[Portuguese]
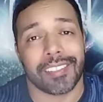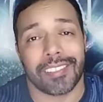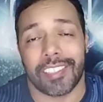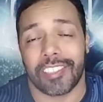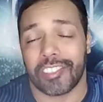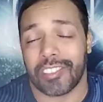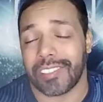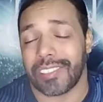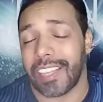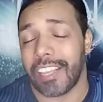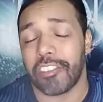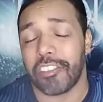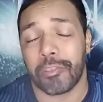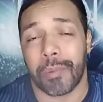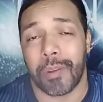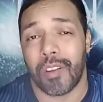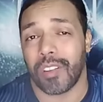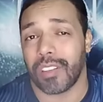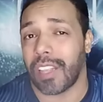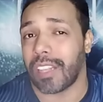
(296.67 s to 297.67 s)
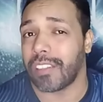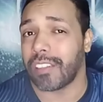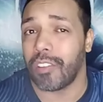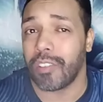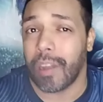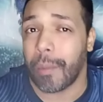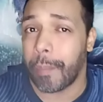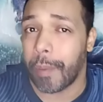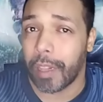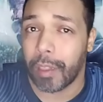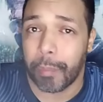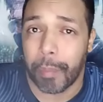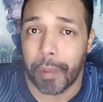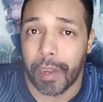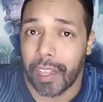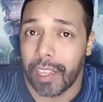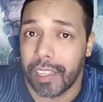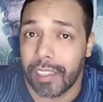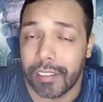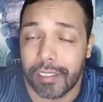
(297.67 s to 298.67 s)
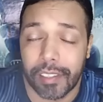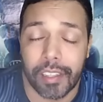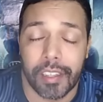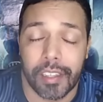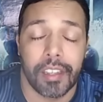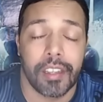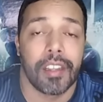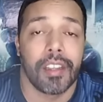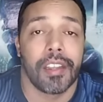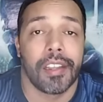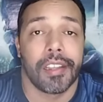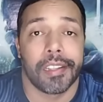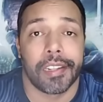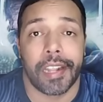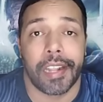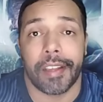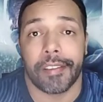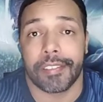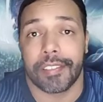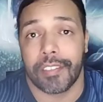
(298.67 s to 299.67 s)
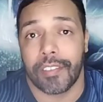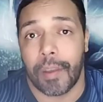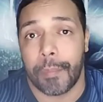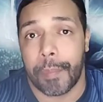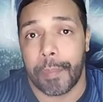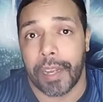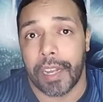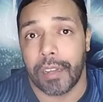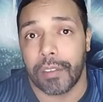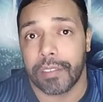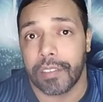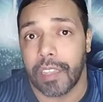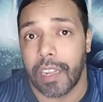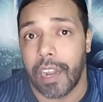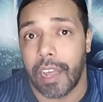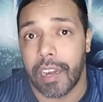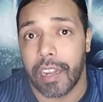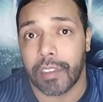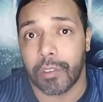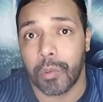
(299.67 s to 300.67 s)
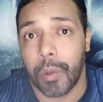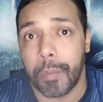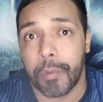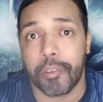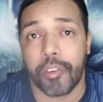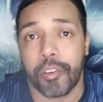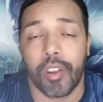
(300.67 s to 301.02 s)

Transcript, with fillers: sexta, sétima rodada do Campeonato Paranaense né? Você vai pagar um salário à toa para o